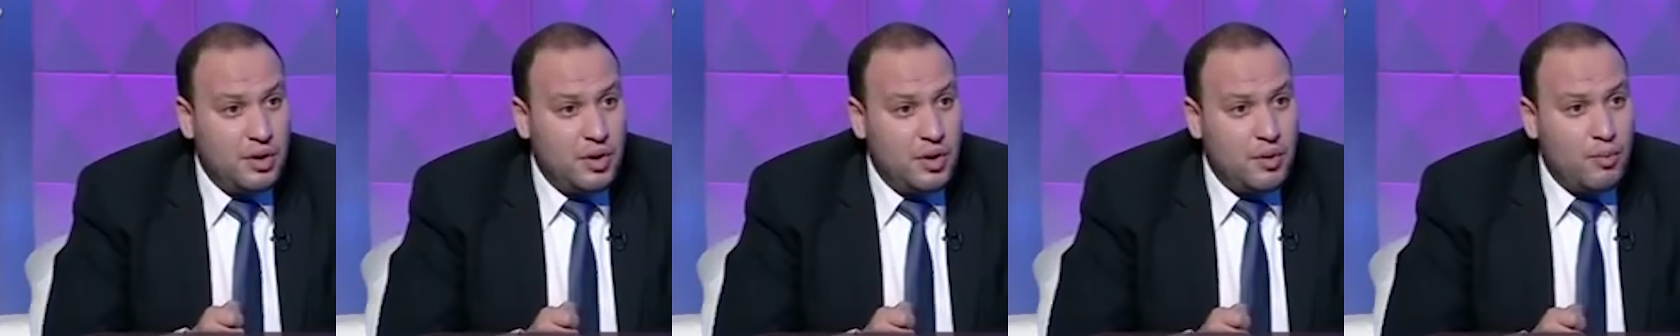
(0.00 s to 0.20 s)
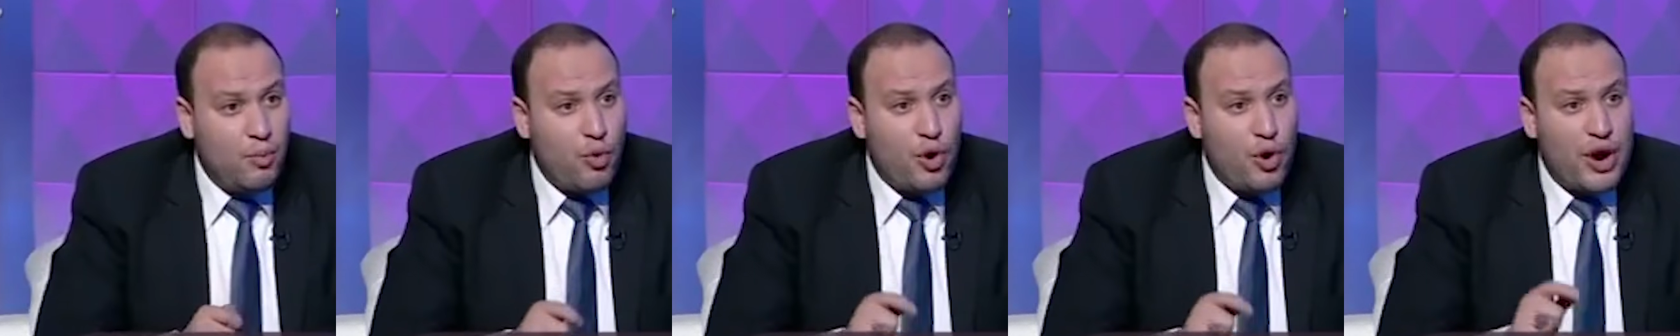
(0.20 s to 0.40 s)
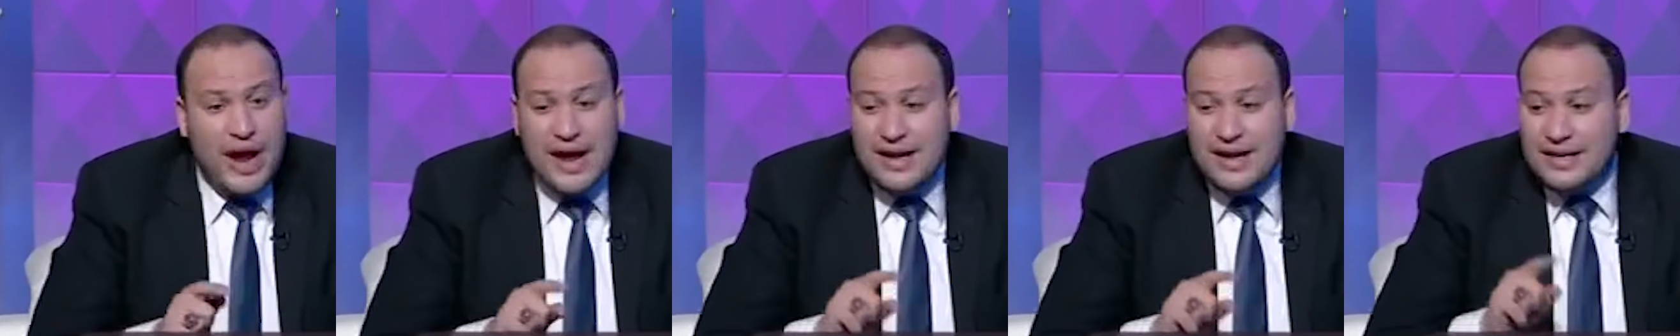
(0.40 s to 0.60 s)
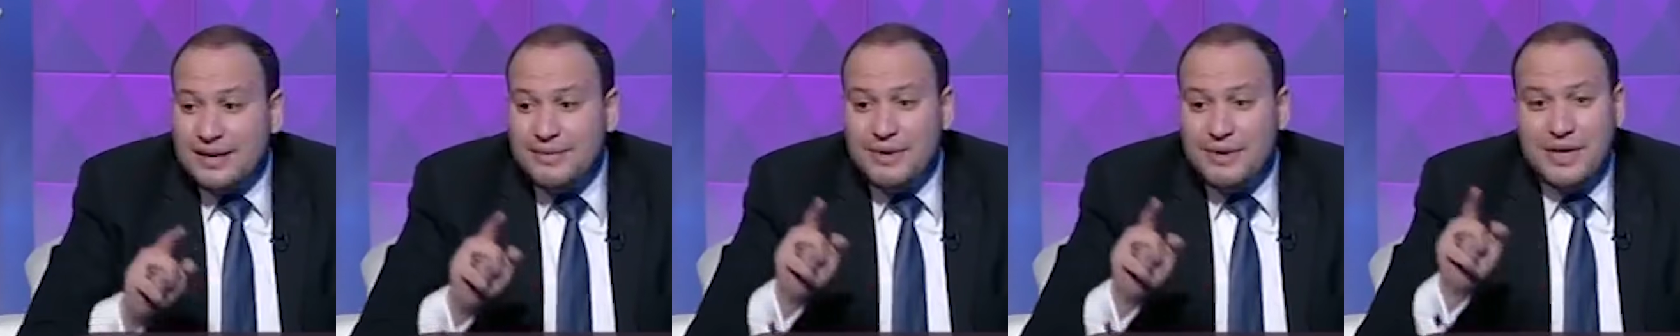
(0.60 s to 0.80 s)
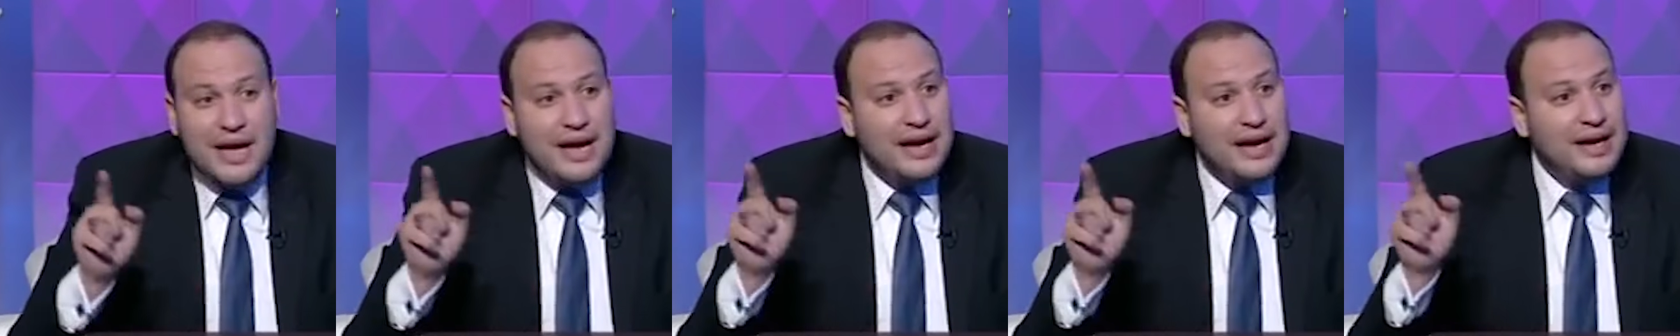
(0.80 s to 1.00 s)

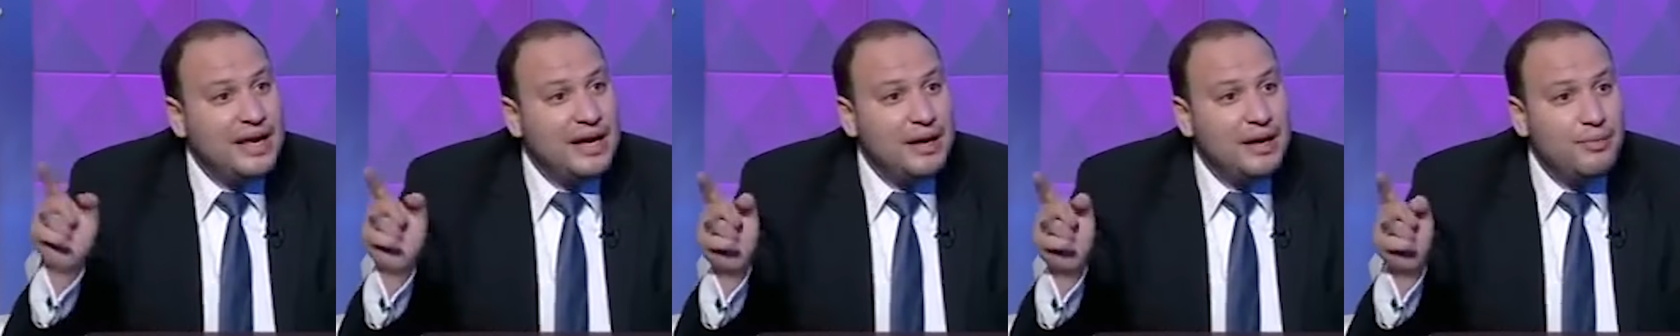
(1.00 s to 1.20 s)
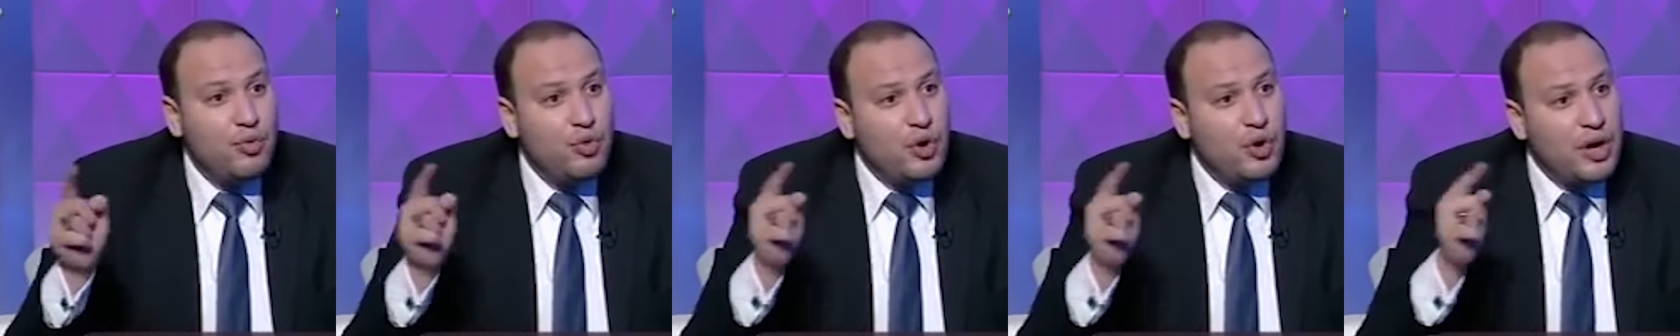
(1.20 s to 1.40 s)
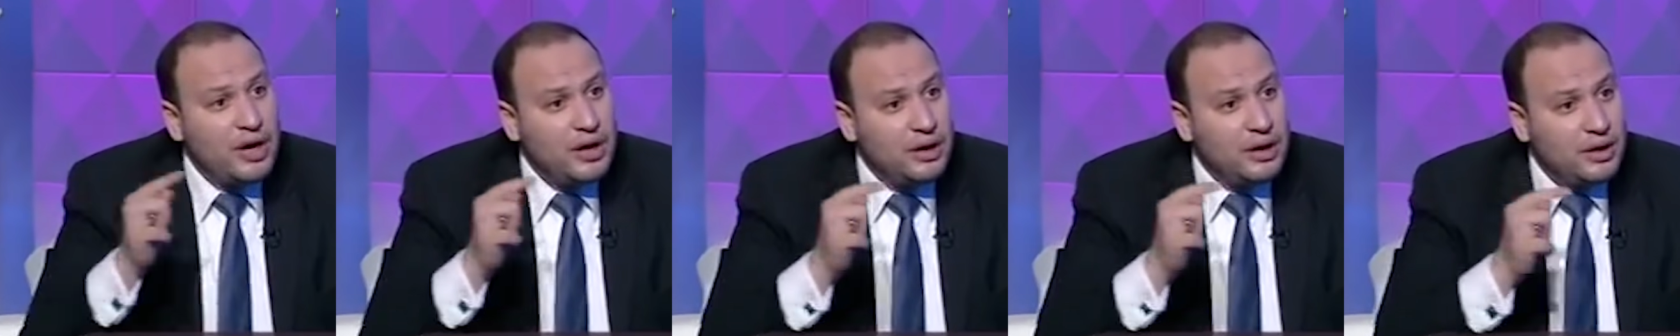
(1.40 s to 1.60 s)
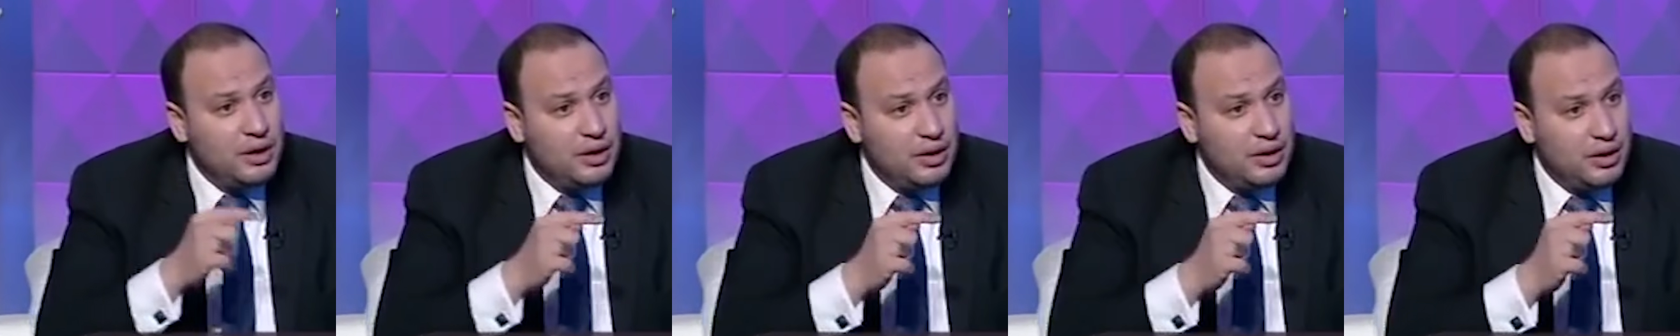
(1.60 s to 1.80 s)
مكايده من اهل ابوها